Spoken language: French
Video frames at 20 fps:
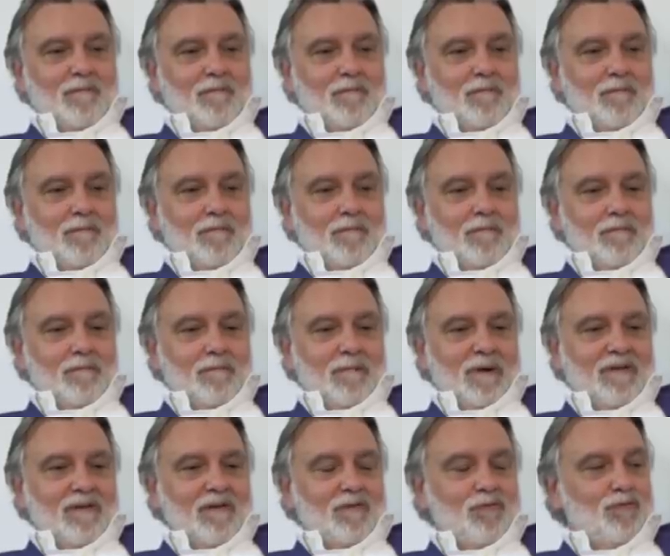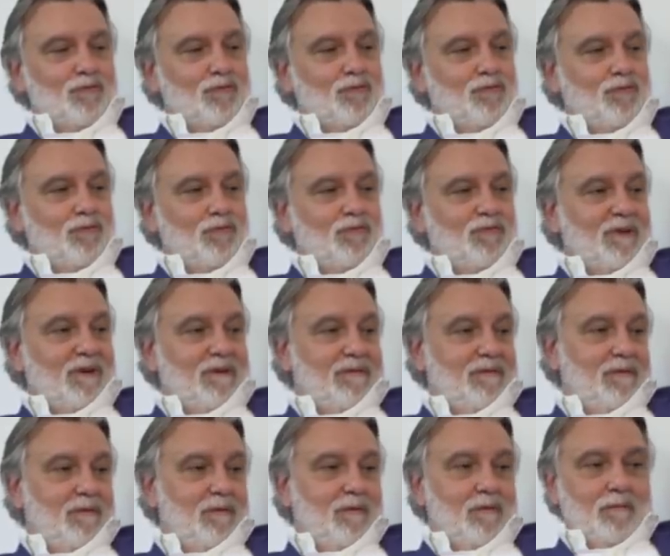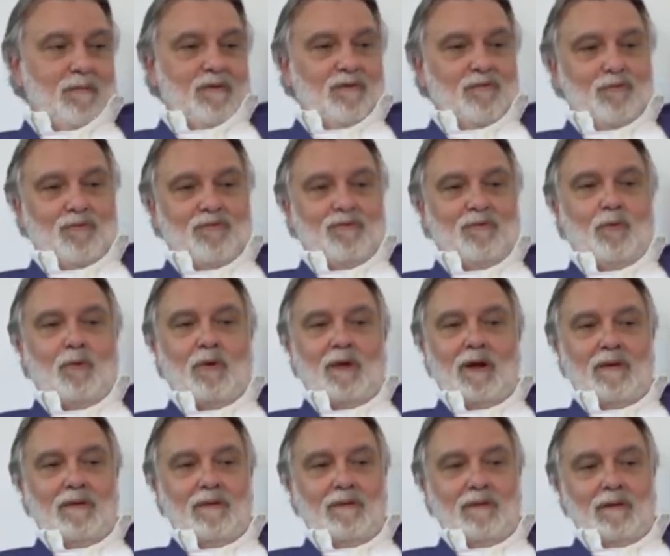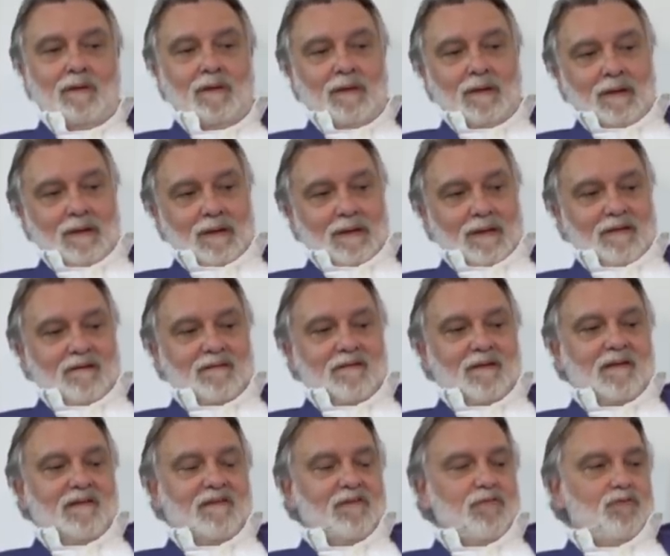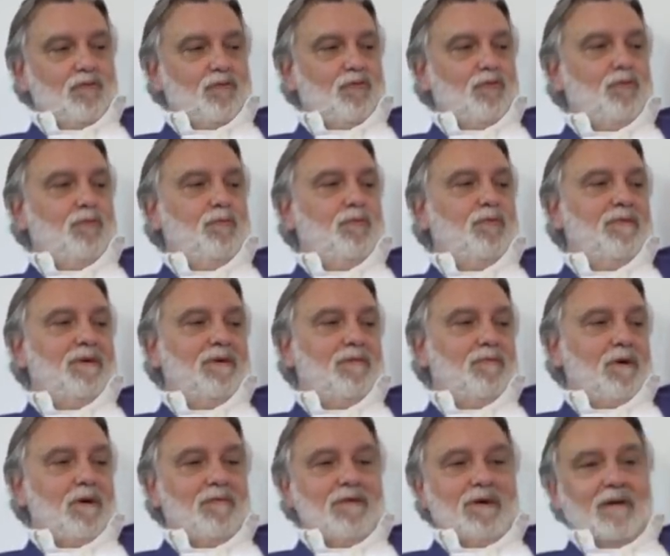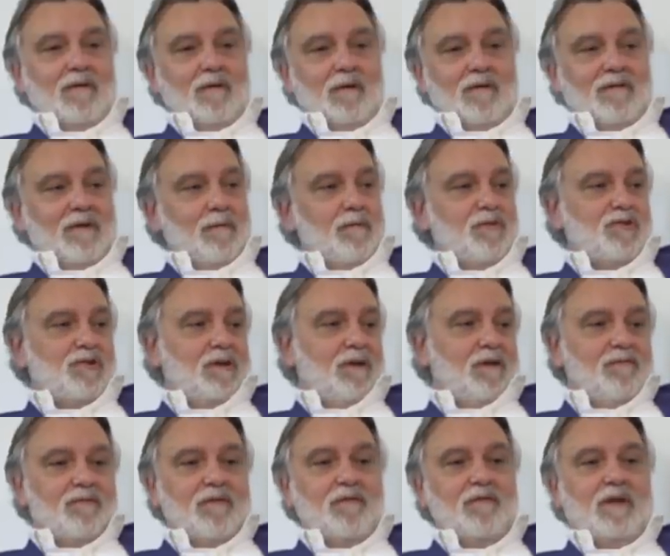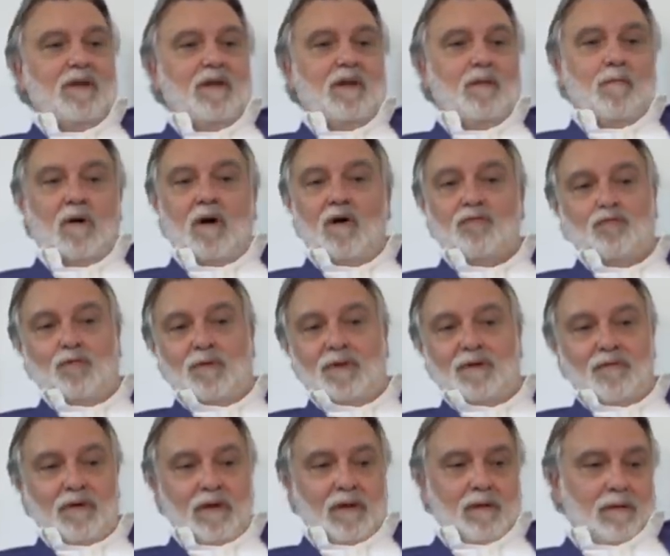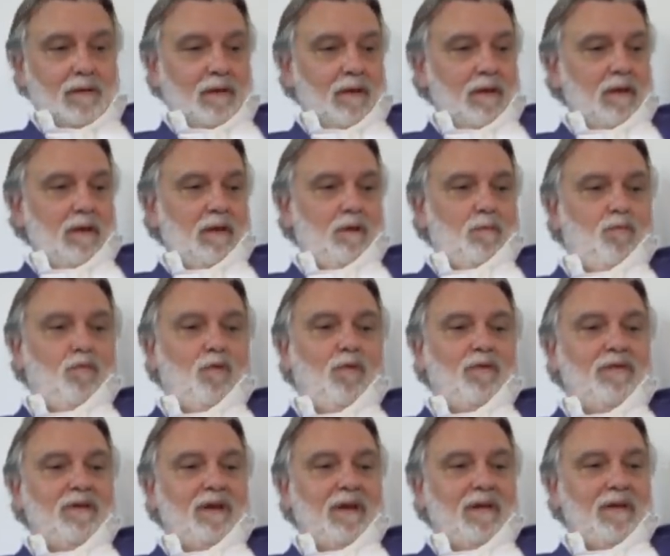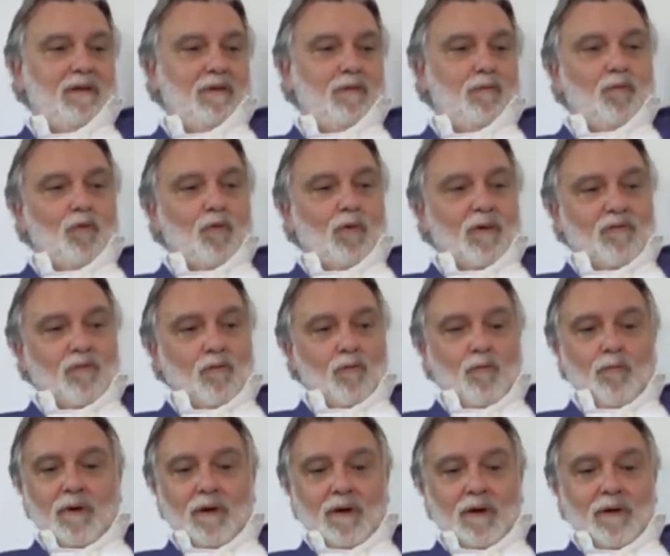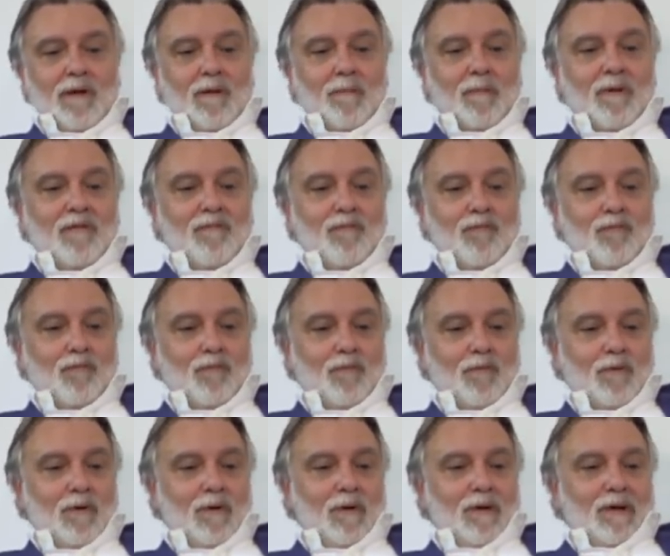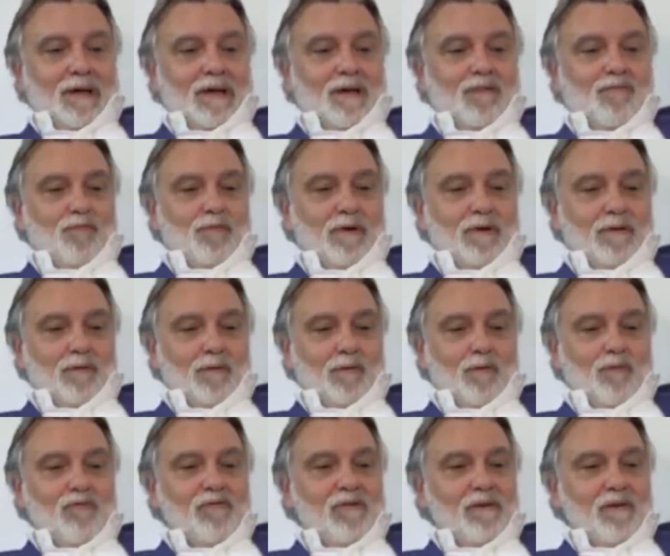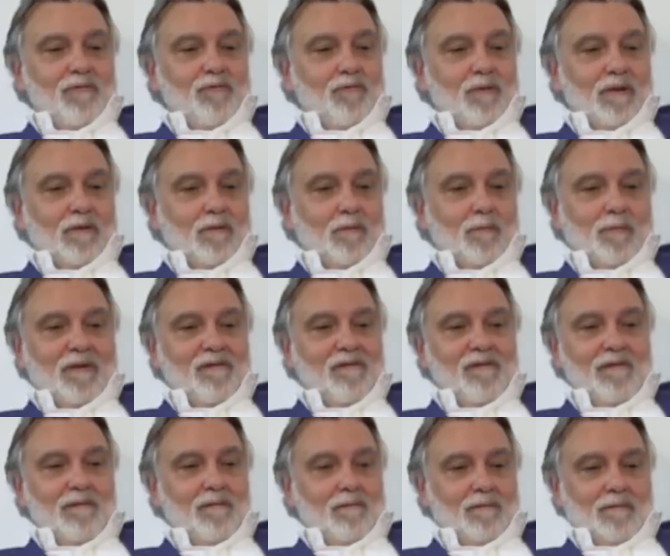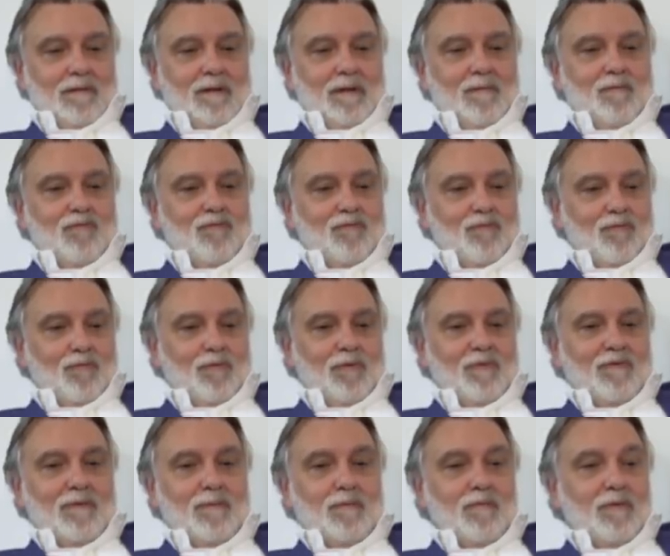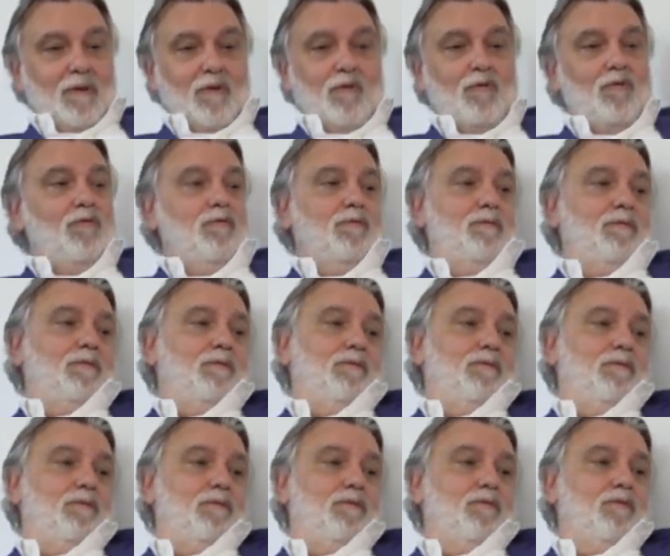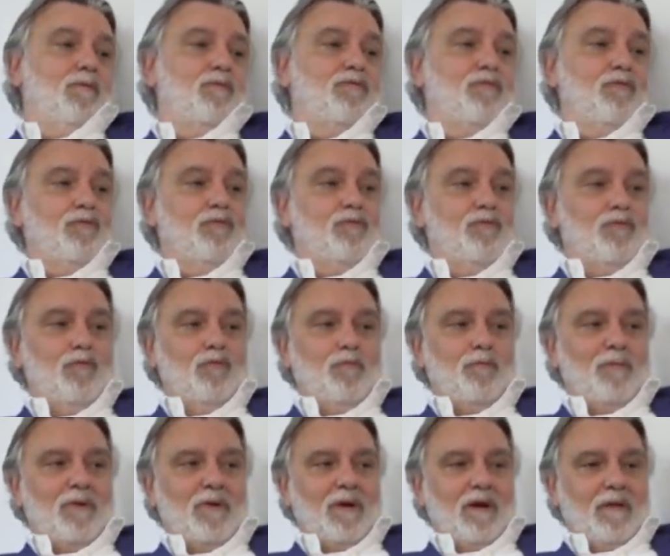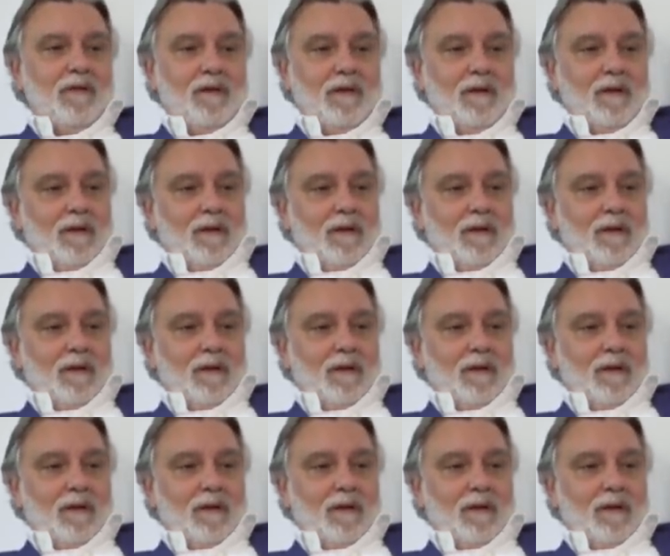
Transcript: hum, partir sur, deux axes. Hein, bien sûr, si on le garde, et c'était des discussions qu'on pouvait avoir avec, avec Michel en février, en mars ou en avril, pour entraîner une prolongation ou pas, et après il faut il faut être concis, il faut être précis. Euh, dans la mesure où il y avait peut-être une option de ne pas le garder, et